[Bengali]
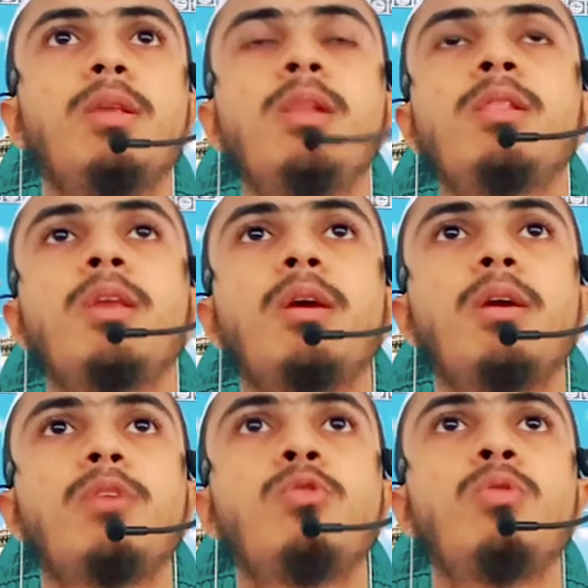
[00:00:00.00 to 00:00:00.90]
দিল
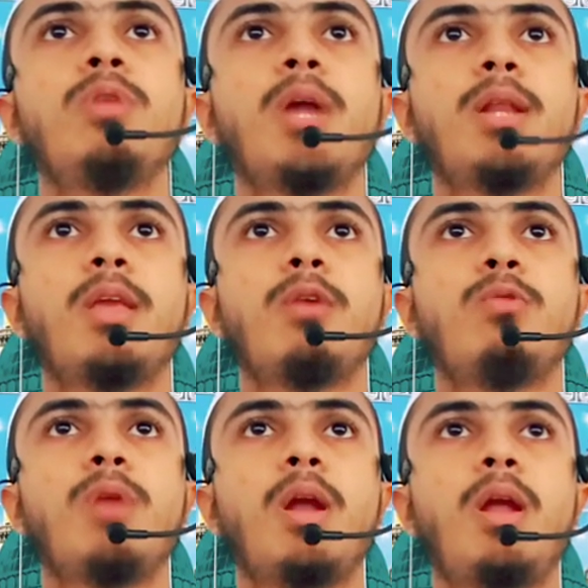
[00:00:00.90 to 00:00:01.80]
থেকে শুক্রিয়া আদায়
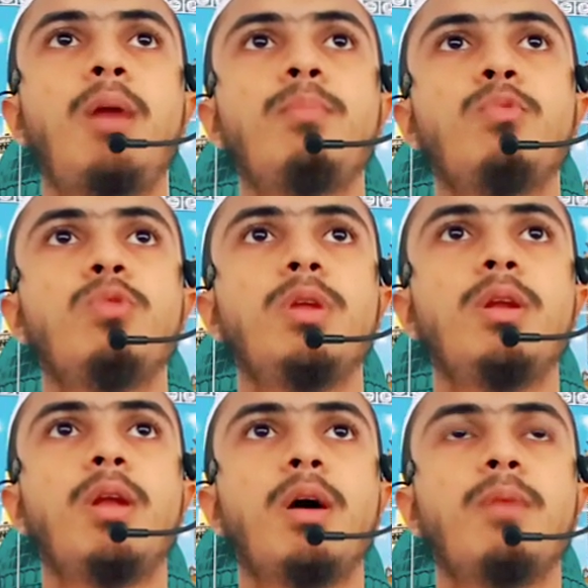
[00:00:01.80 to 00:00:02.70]
করি
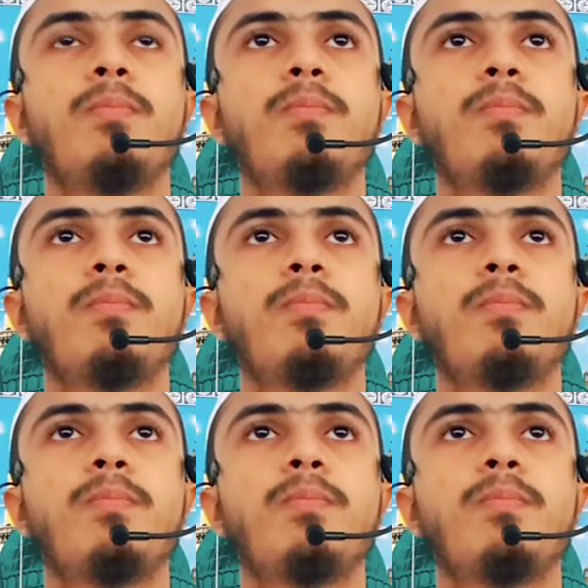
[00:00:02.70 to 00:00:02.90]
আলহামদুলিল্লাহ